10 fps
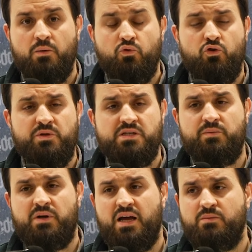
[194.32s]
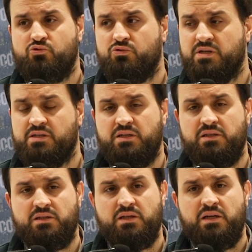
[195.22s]
Bunu biz İbrahim
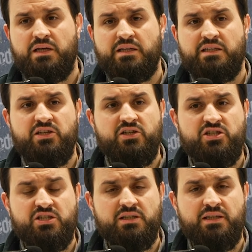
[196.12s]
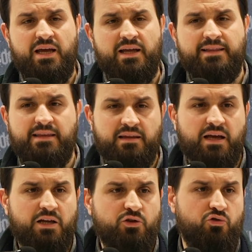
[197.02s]
suresinin girişinde
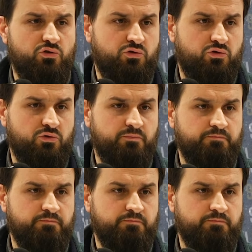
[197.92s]
detaylı gördük.